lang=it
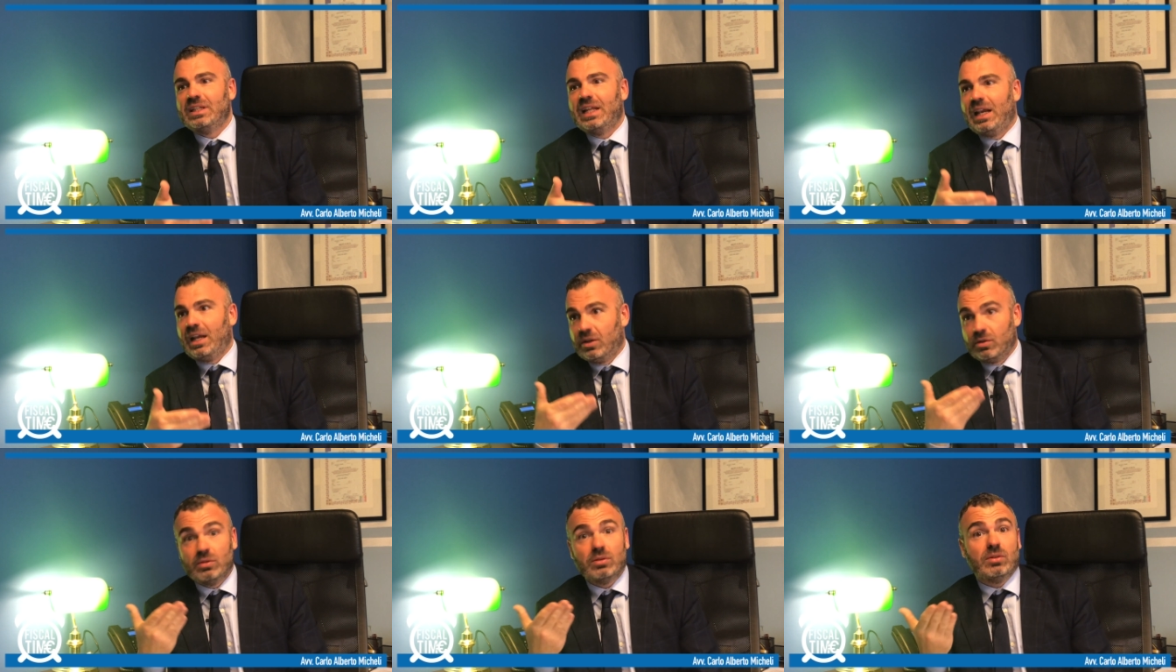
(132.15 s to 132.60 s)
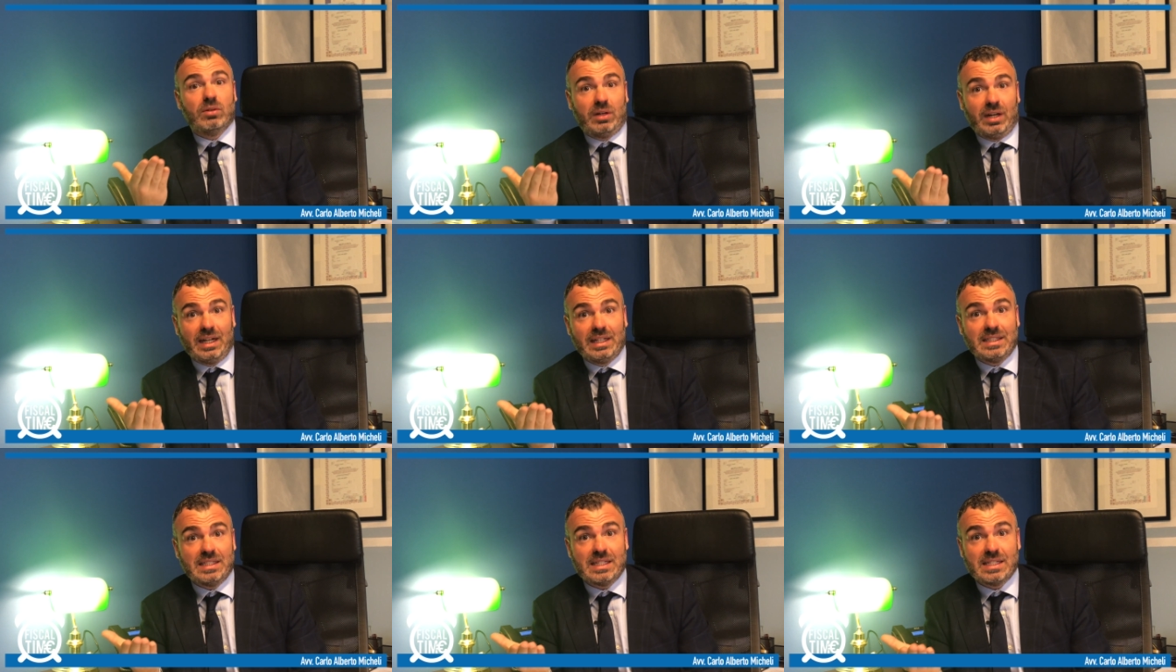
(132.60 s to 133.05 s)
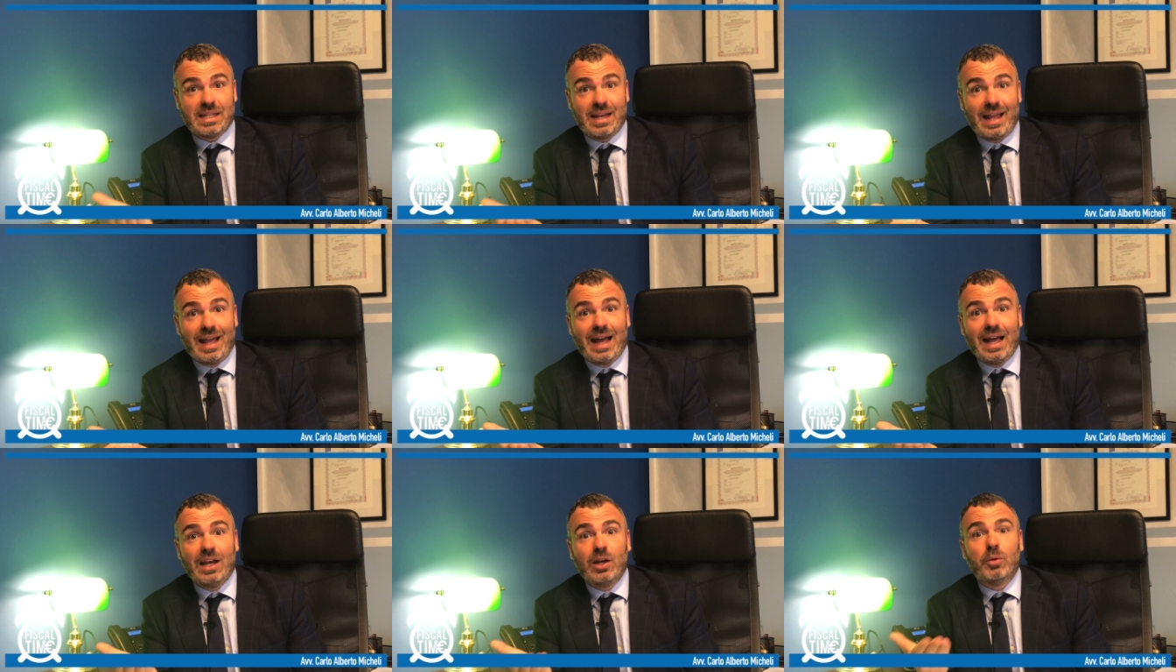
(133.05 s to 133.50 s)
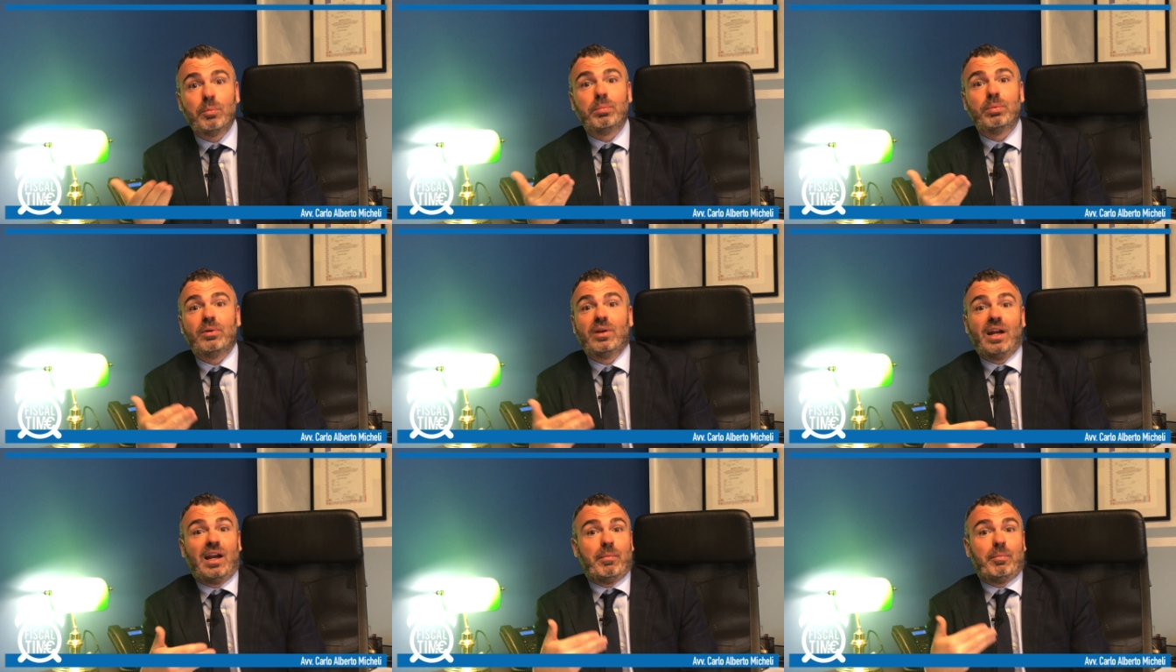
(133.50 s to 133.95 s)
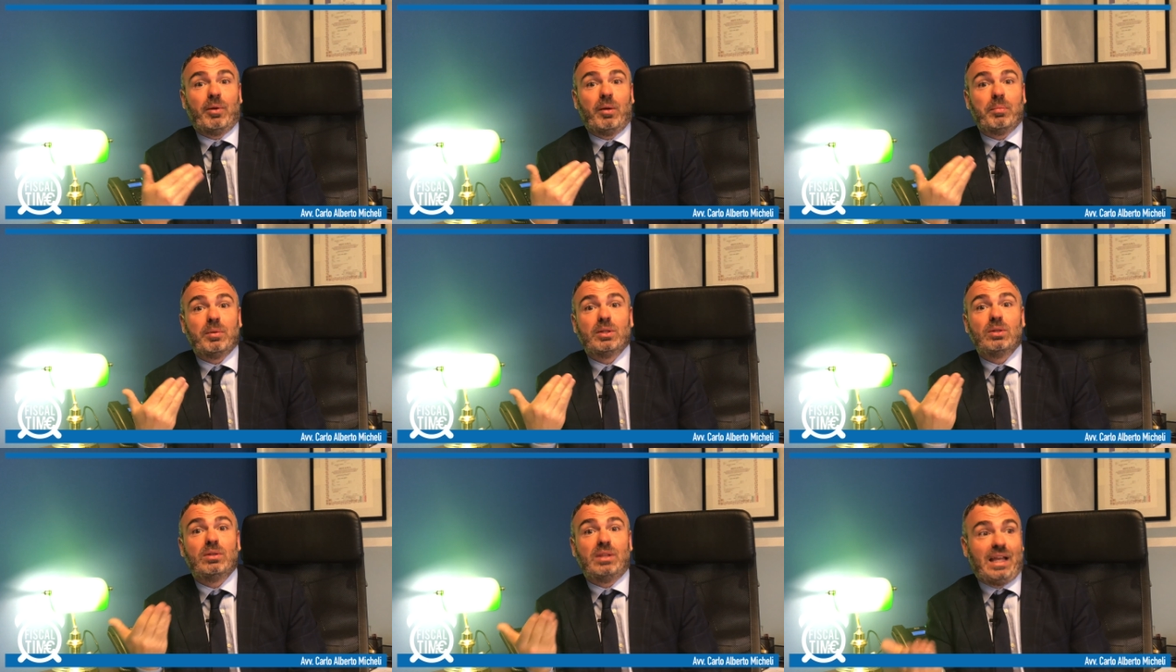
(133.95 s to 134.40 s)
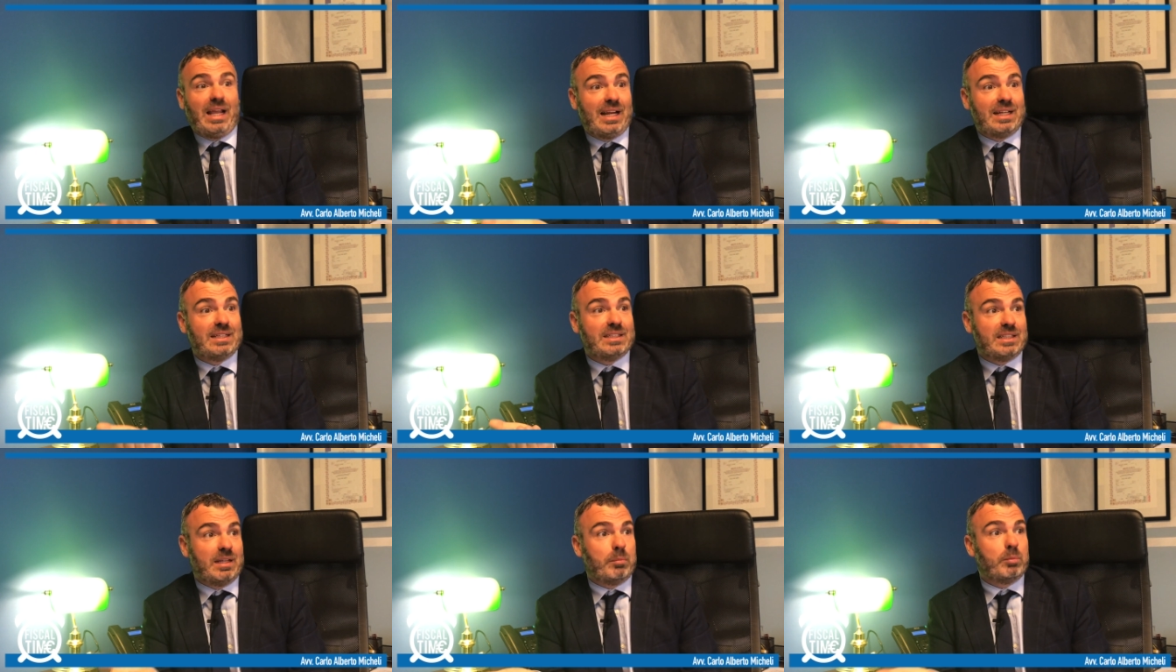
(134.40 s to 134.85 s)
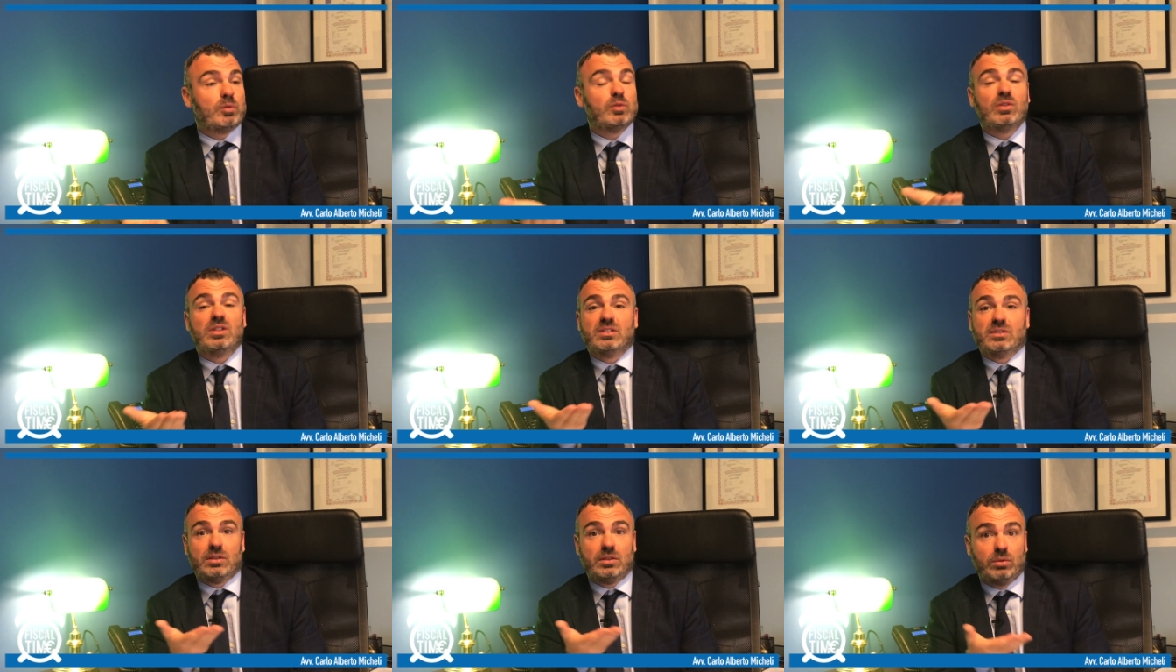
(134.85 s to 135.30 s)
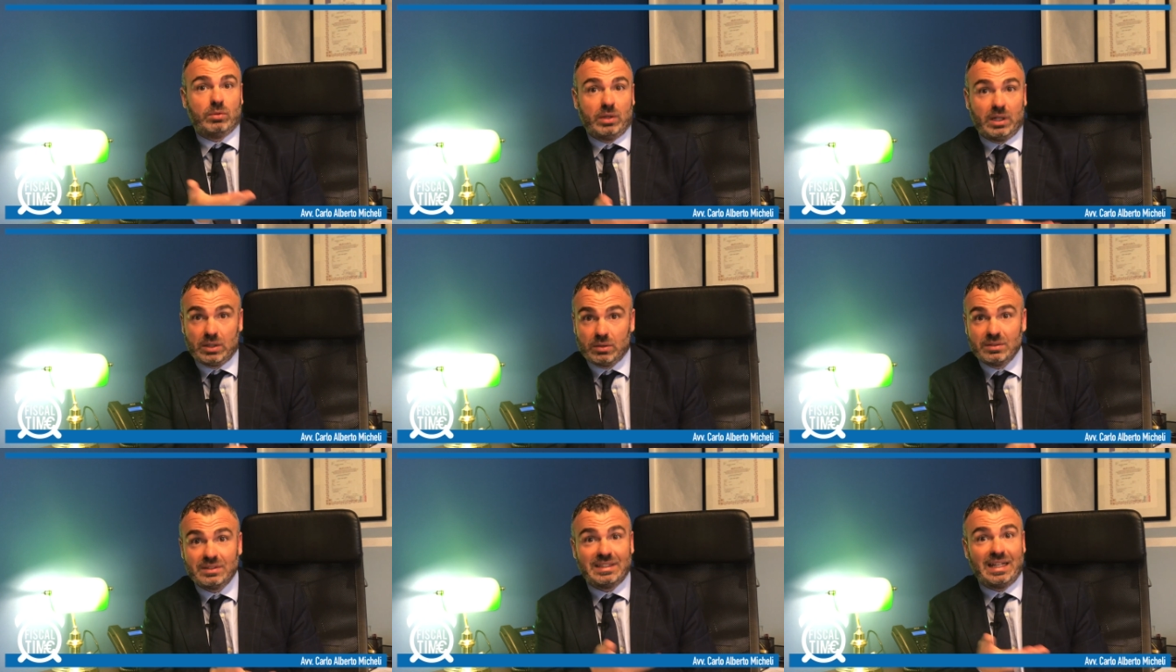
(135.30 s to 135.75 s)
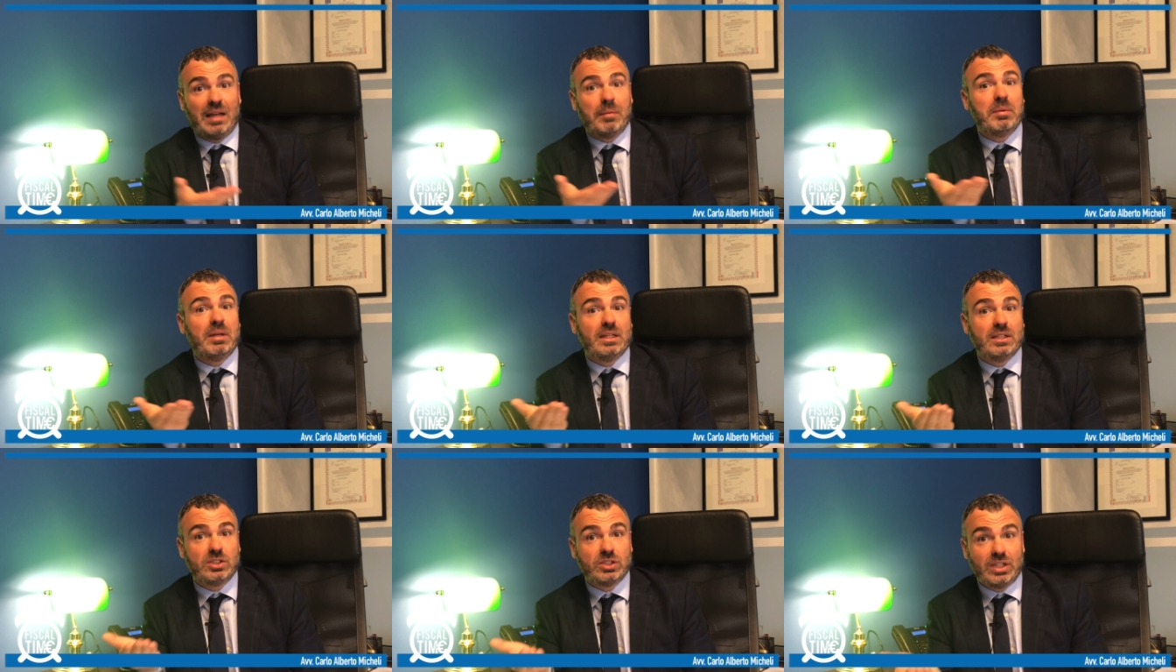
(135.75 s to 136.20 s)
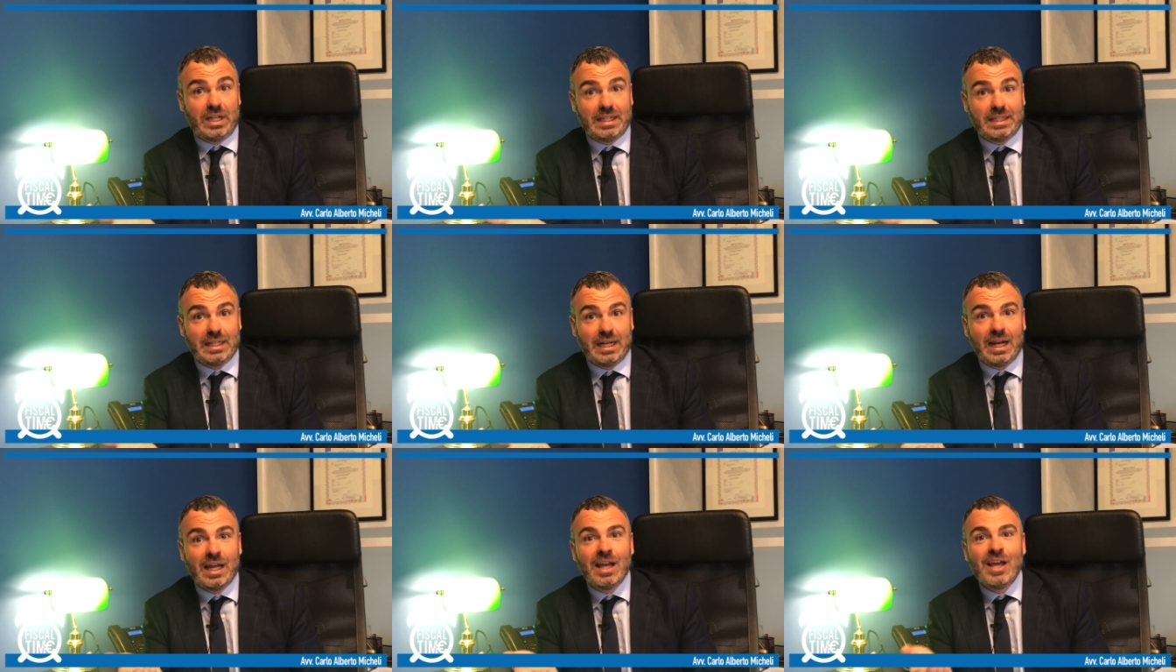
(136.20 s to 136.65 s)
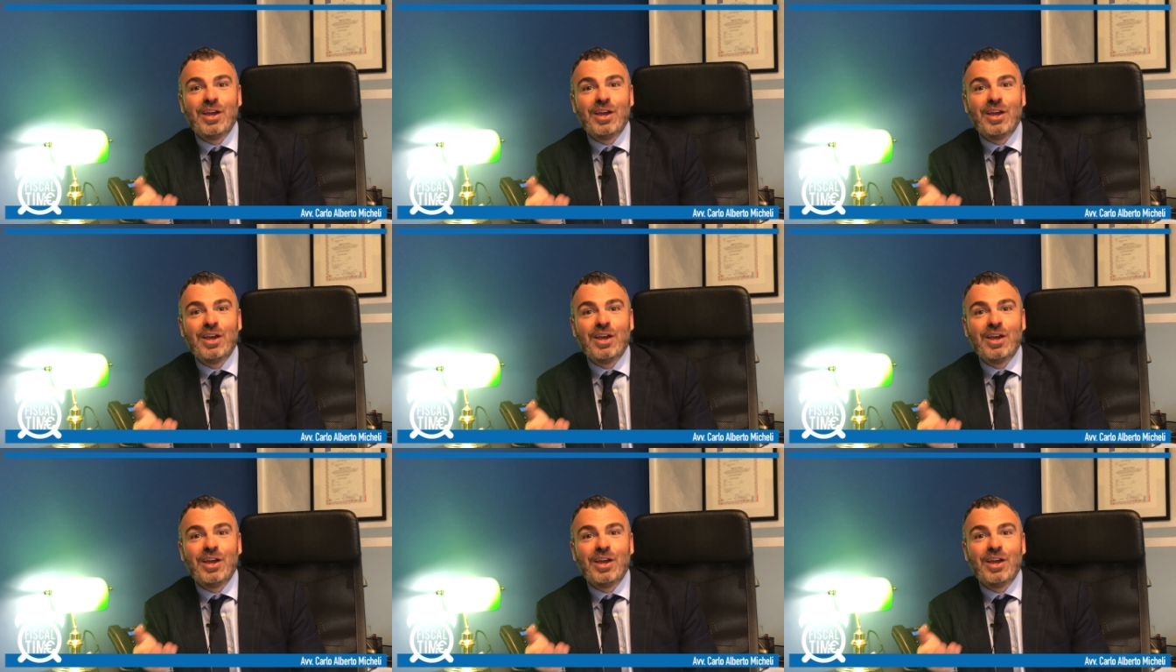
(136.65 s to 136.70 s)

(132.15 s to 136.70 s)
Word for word: della concorrenza sleale oppure la propria tutela ad esempio sulle scritture contabili eccetera.